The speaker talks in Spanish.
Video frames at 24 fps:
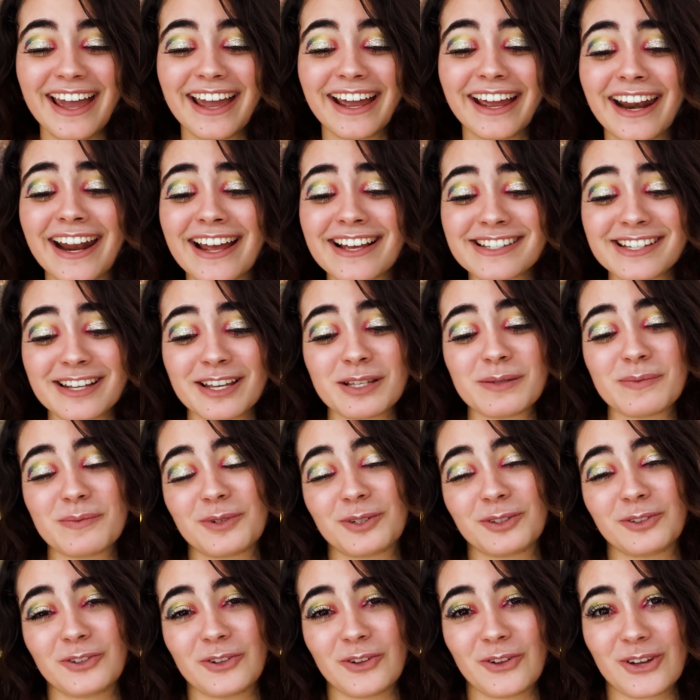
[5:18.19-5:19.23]
Gracias
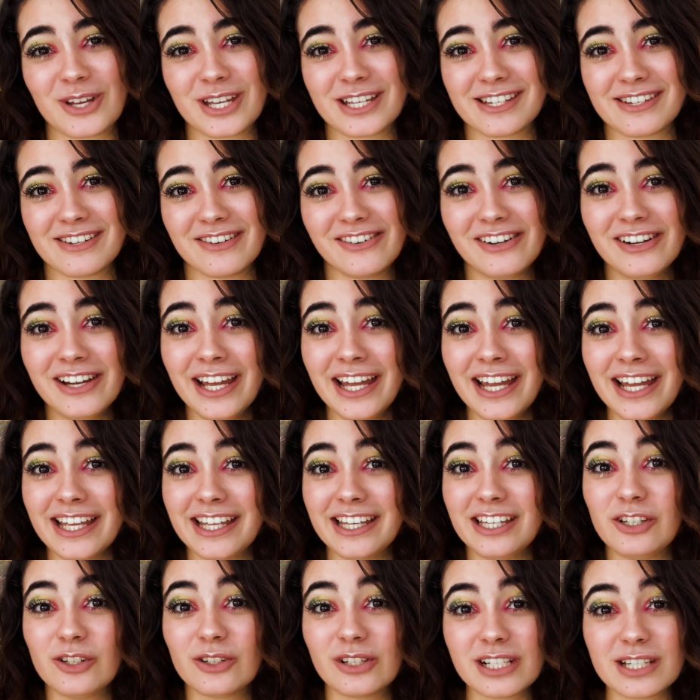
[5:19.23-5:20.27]
por todo eso
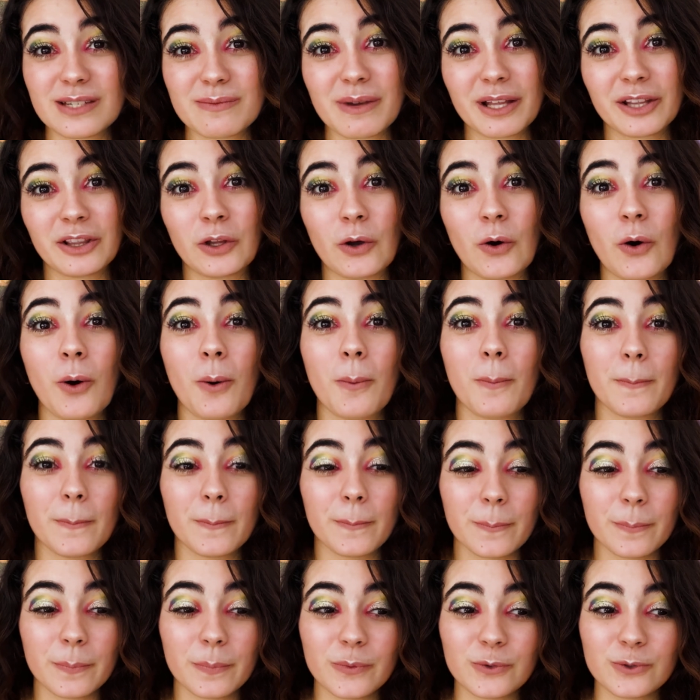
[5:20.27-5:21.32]
y yo les mando
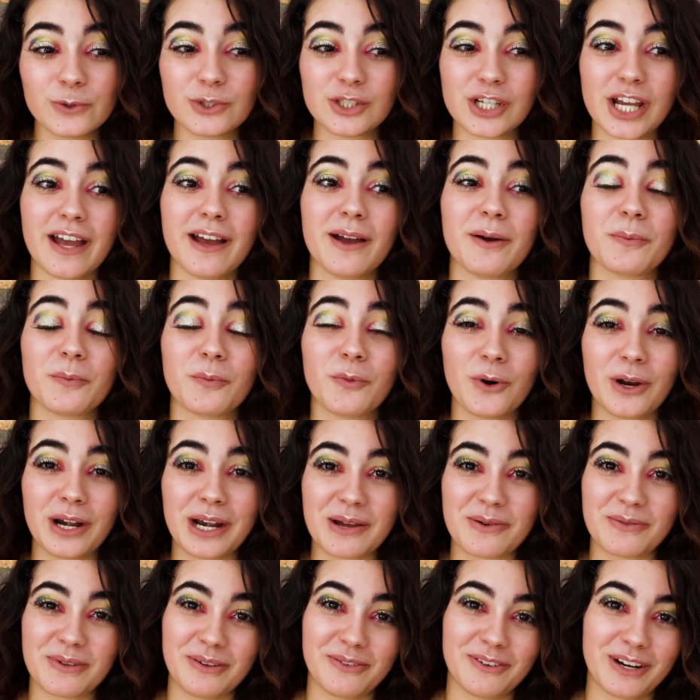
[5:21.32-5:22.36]
mucha
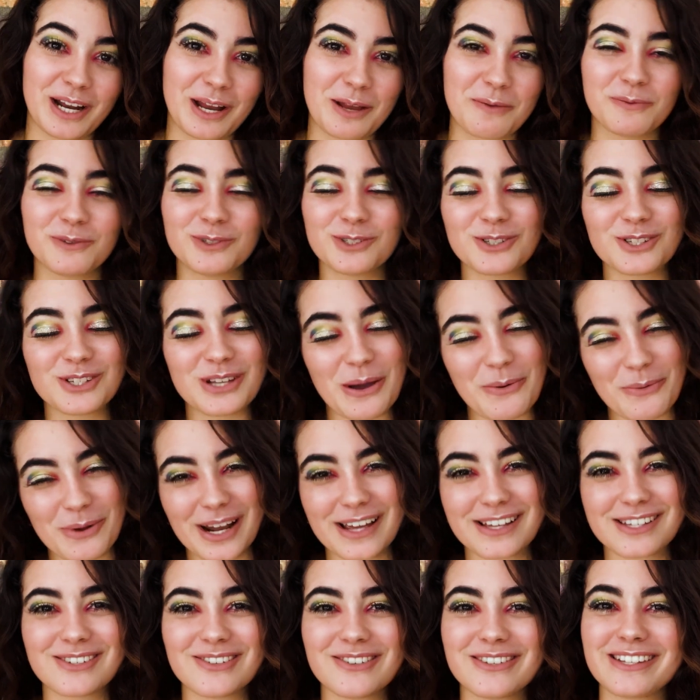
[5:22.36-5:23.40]
buena vibra y muchos
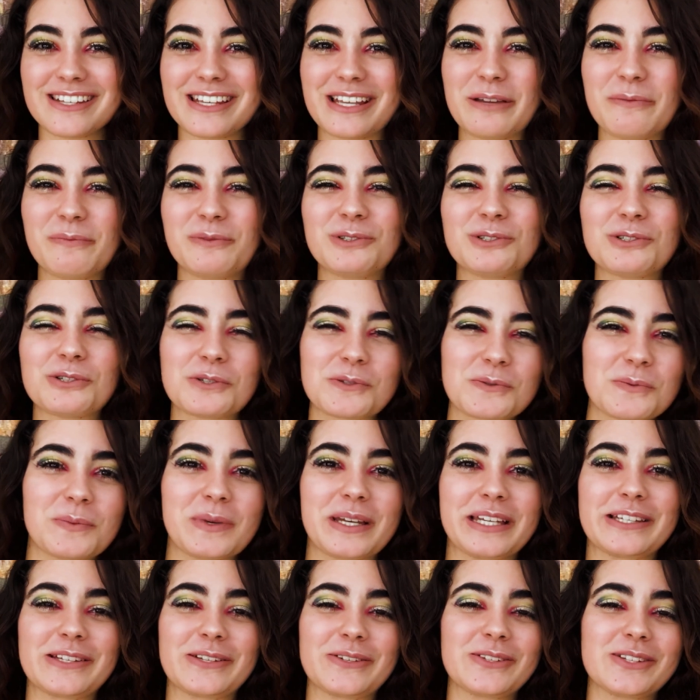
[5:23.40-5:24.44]
abrazos y muchos
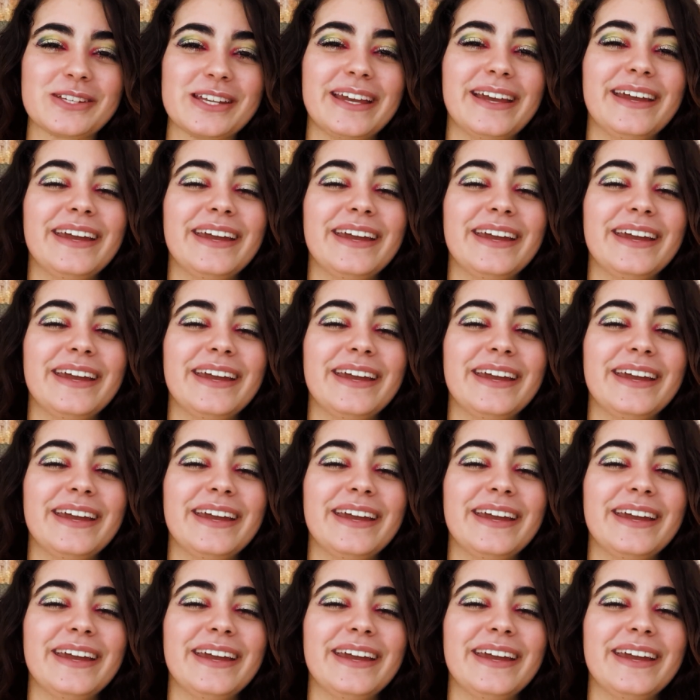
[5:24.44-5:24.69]
besos.